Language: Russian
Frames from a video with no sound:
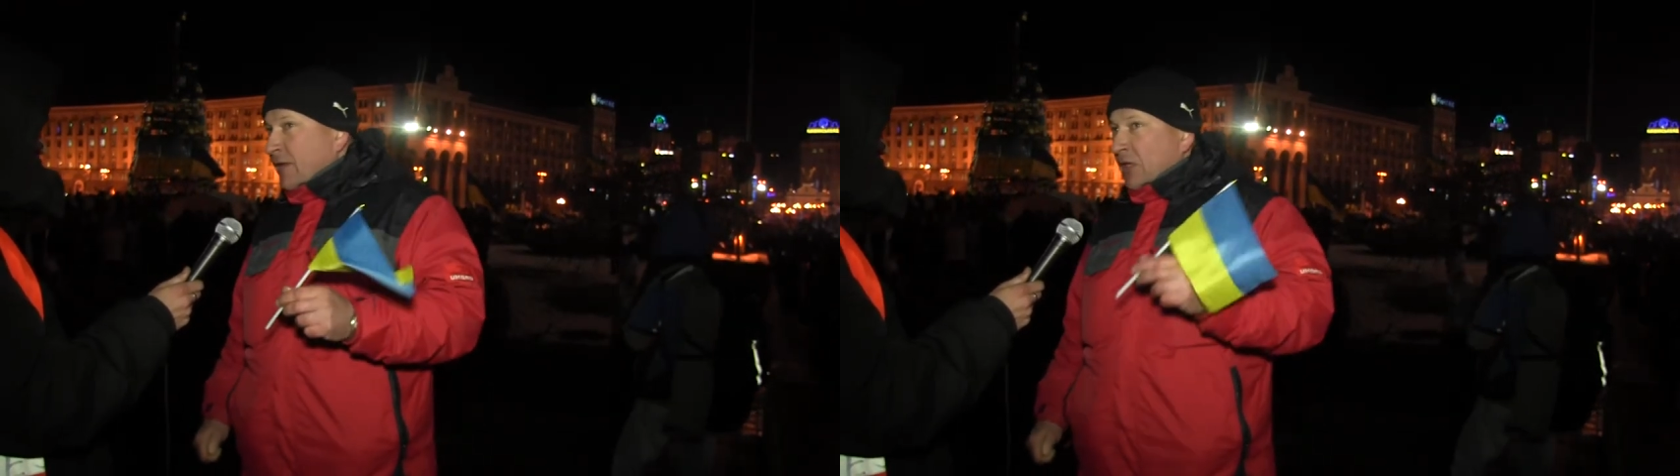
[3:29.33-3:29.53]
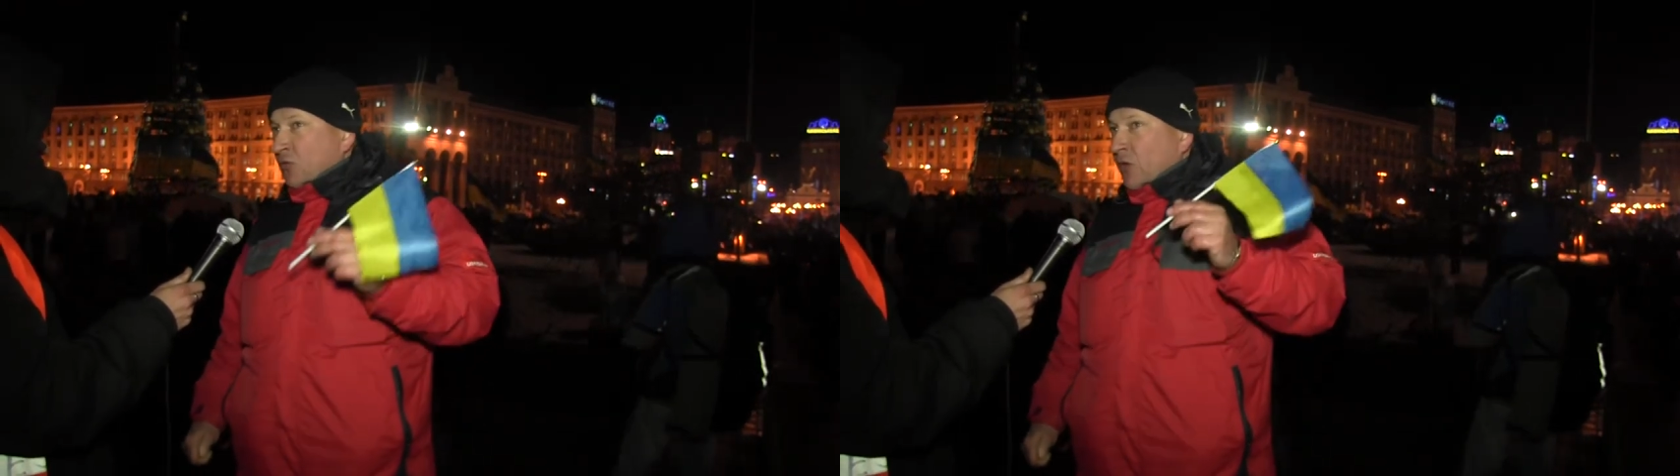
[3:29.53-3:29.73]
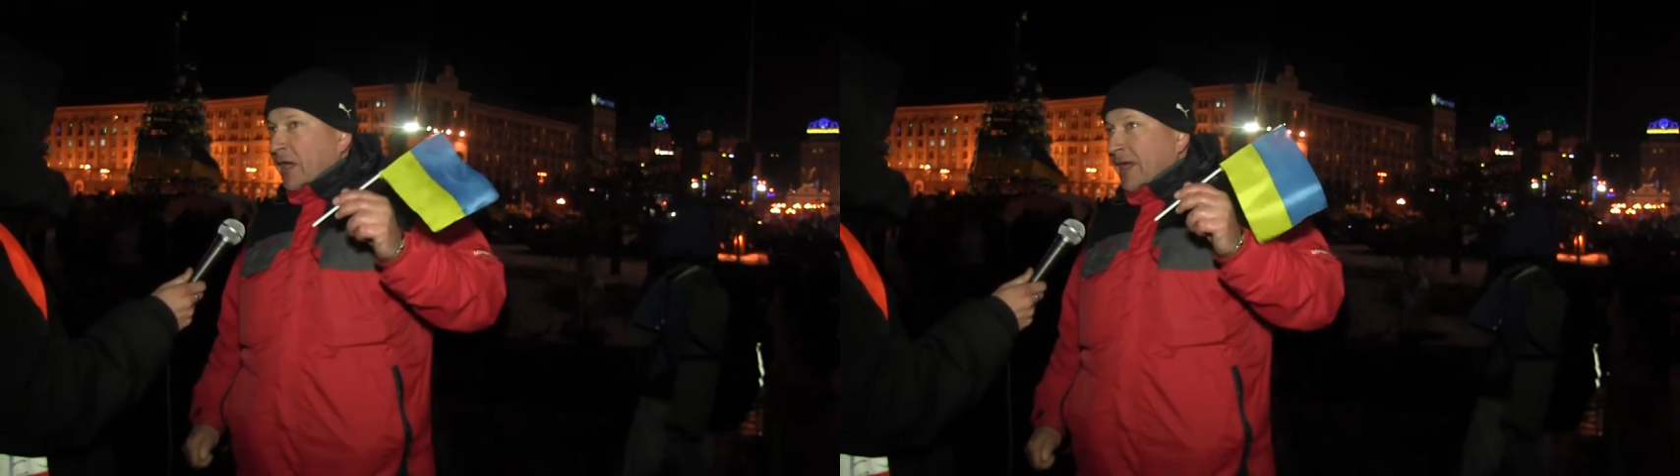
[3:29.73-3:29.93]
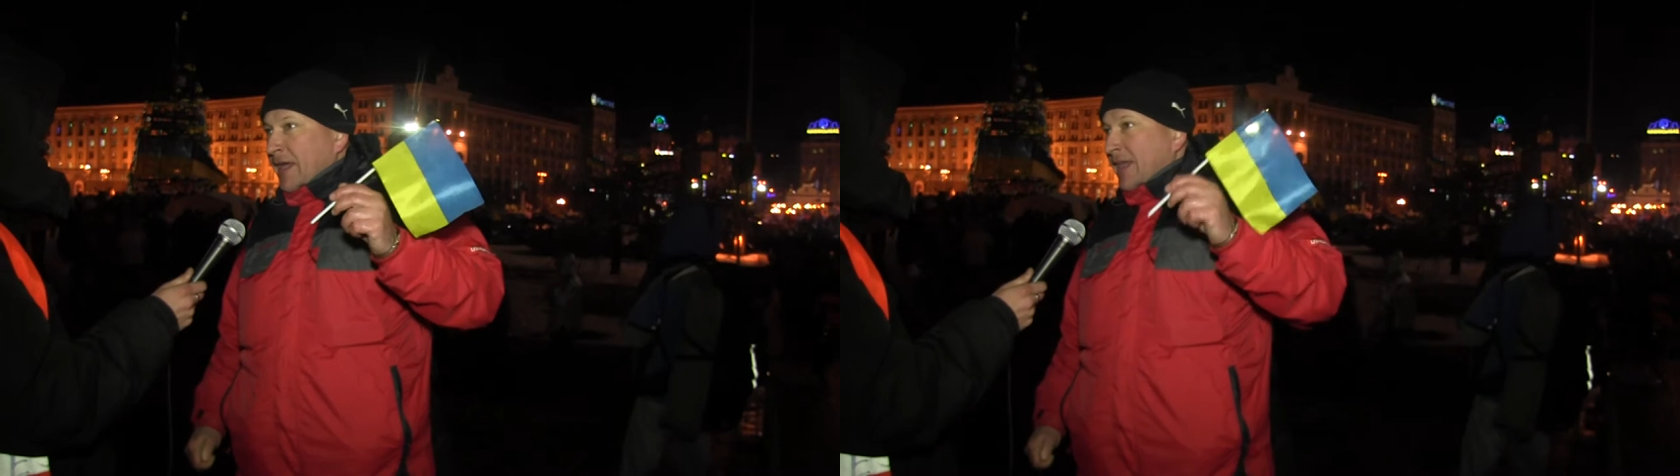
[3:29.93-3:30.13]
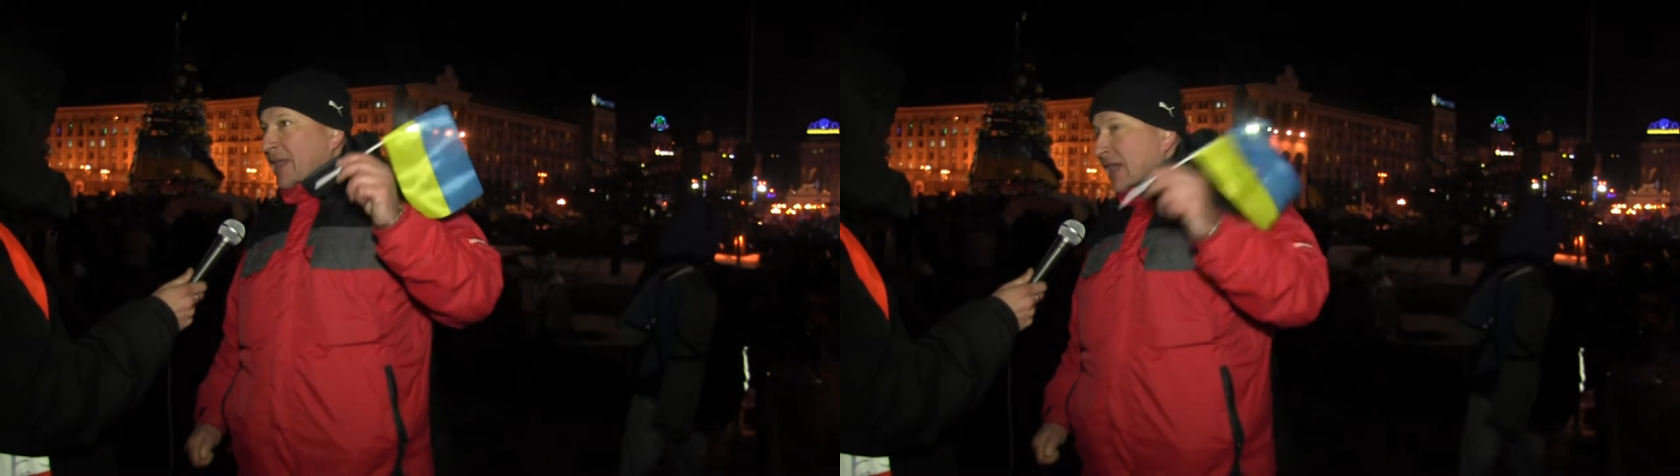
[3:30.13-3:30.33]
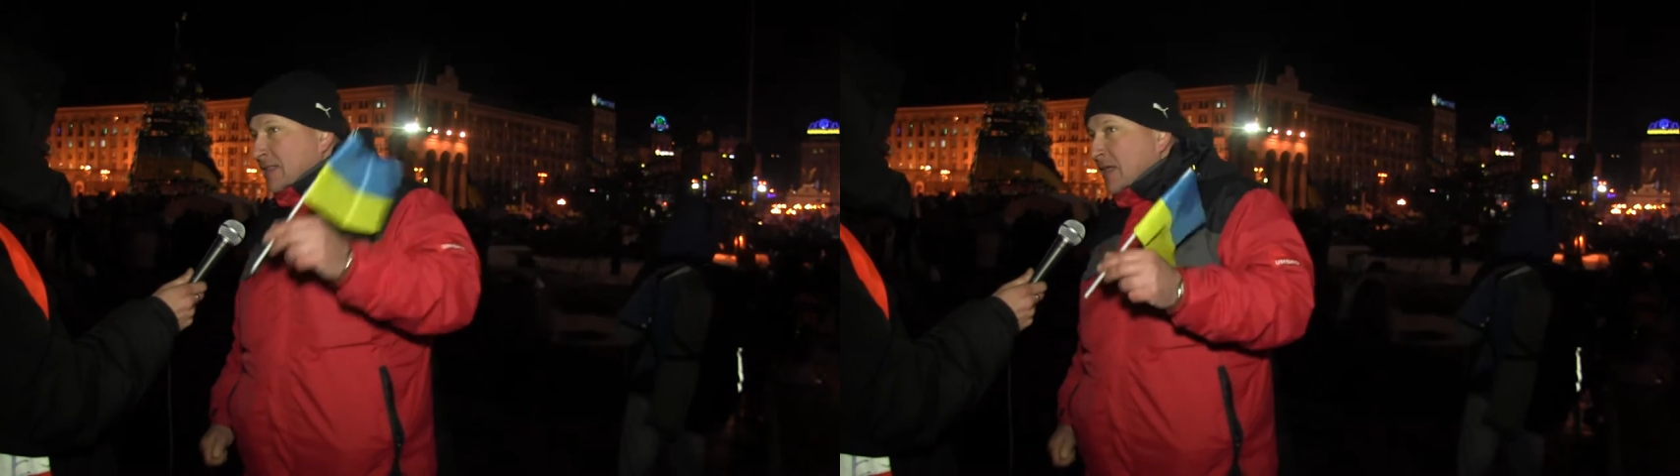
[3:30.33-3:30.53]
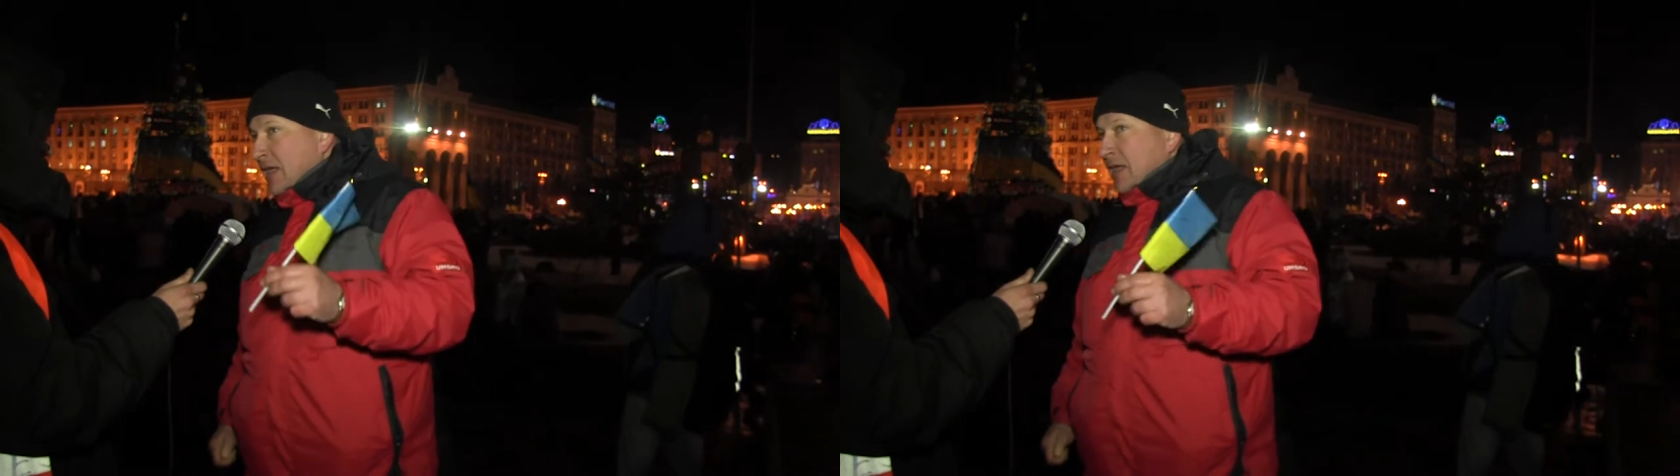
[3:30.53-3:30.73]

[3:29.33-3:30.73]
у которых есть,